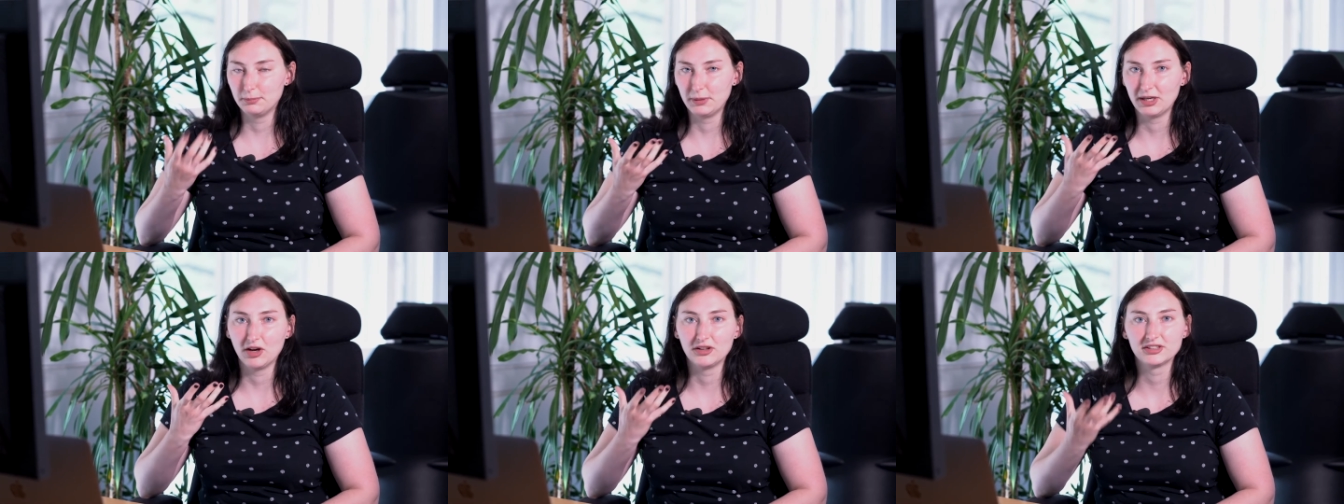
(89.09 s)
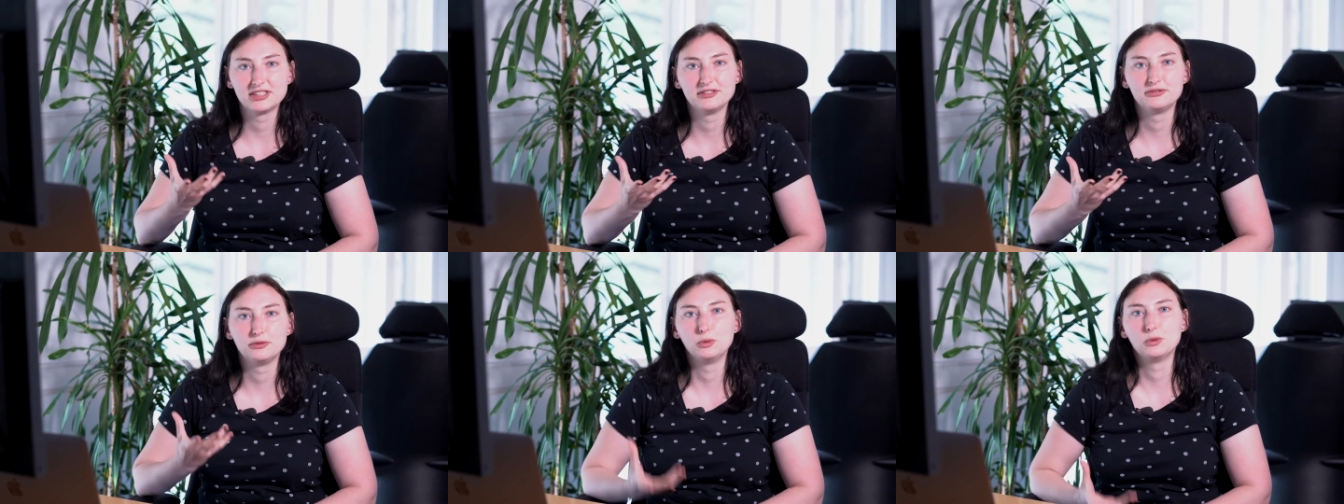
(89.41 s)
meinen
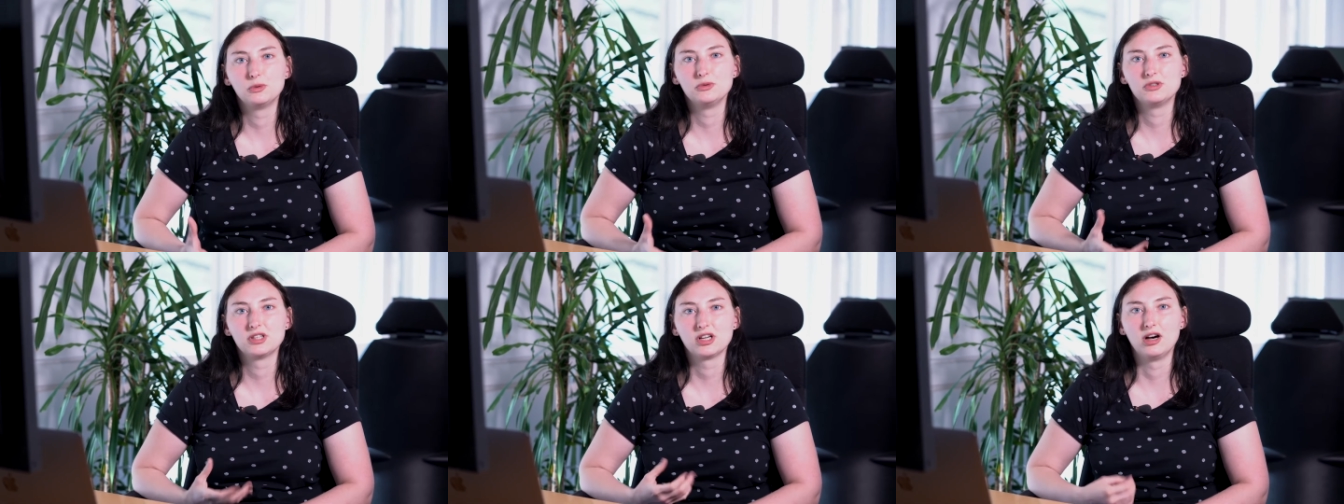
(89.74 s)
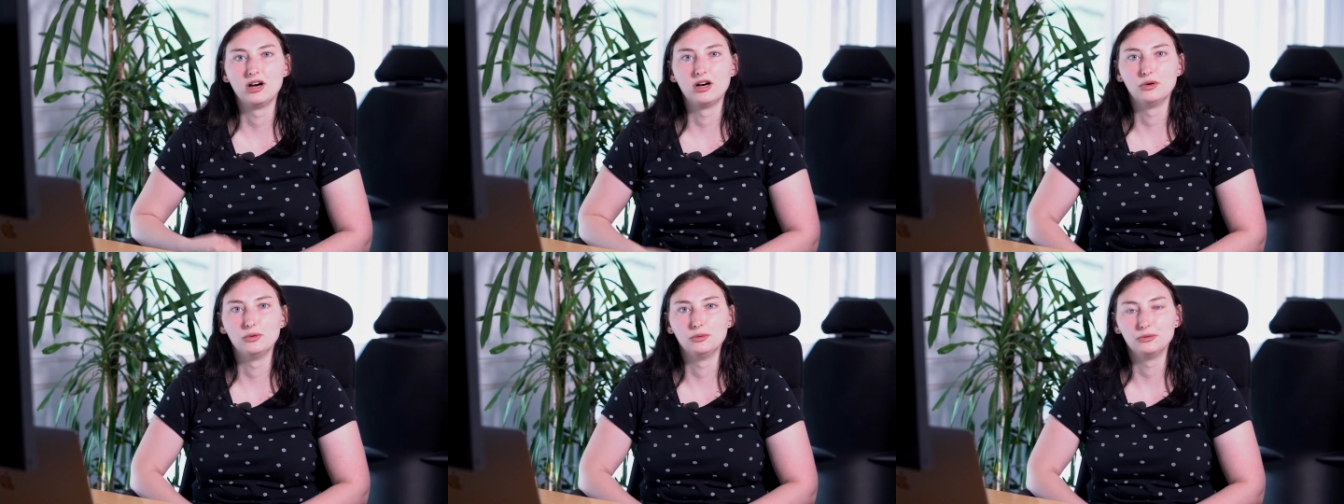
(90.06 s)
ganzen Fokus
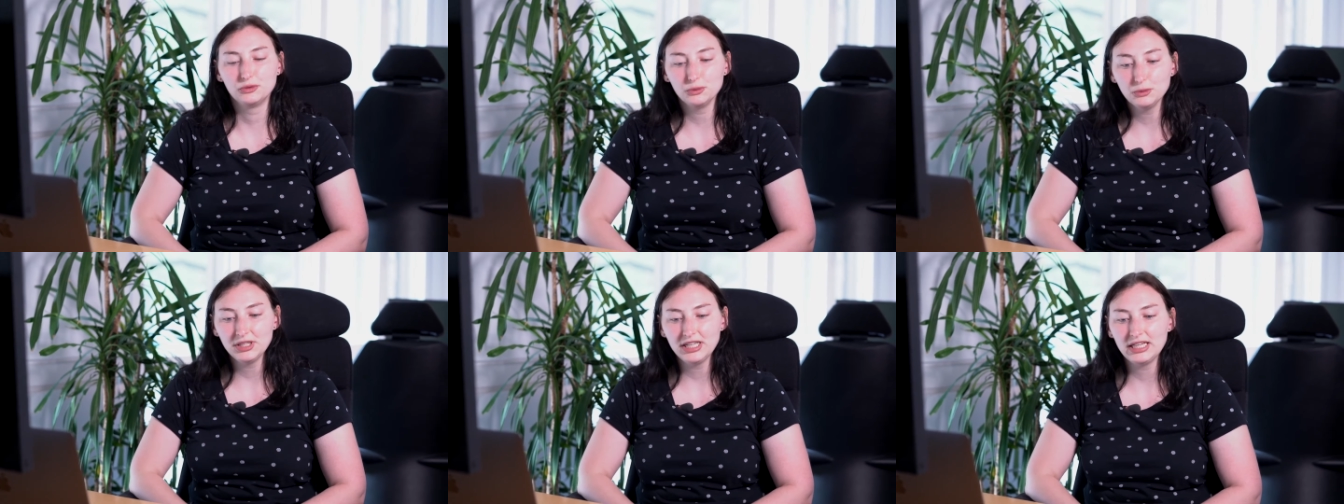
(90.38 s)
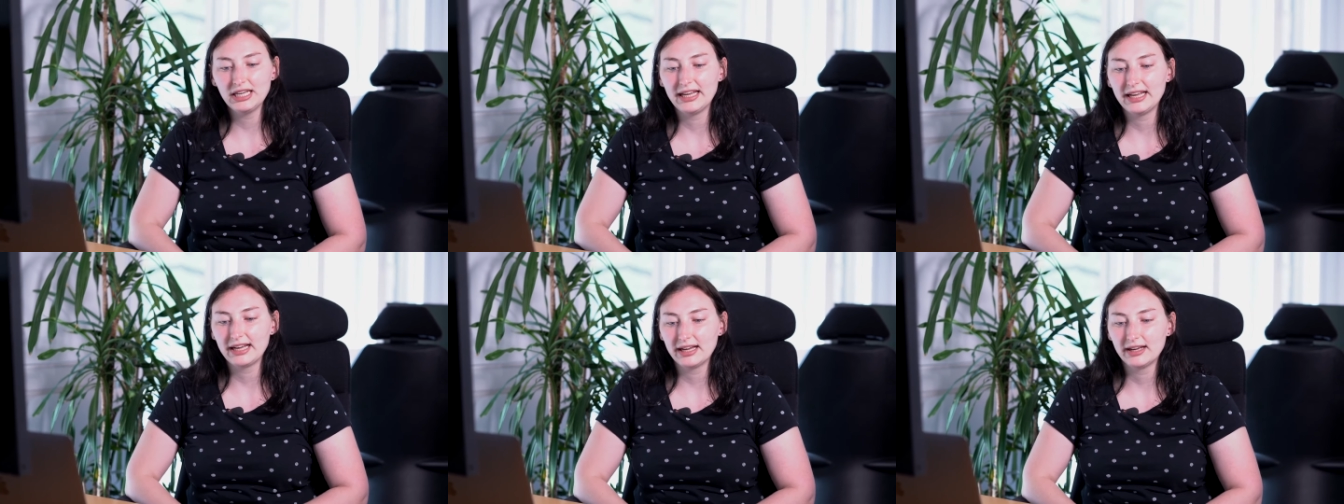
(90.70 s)
kann auf die
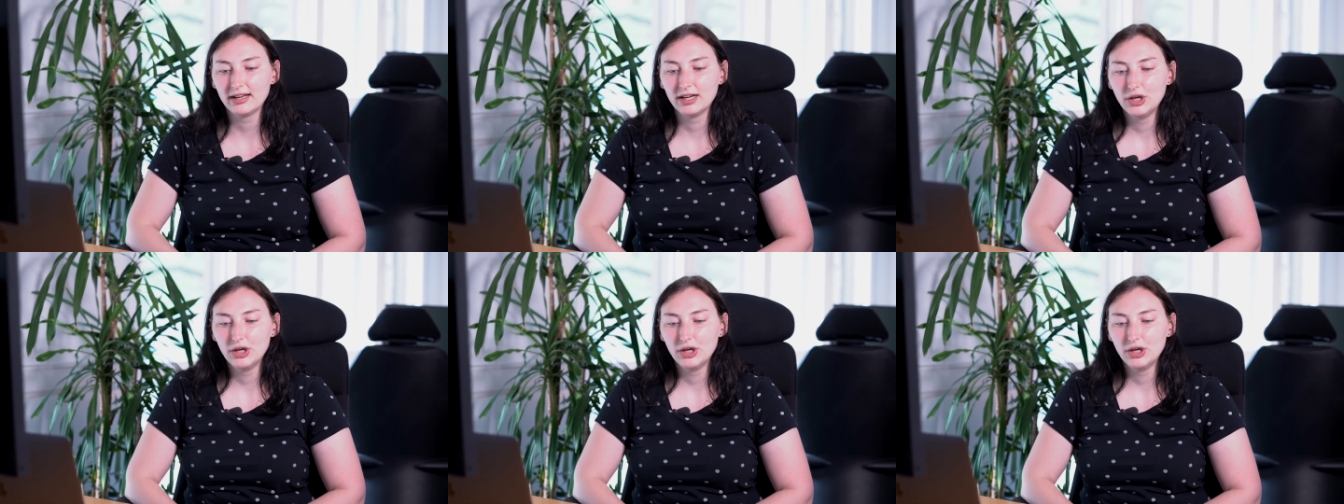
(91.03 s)
Uni legen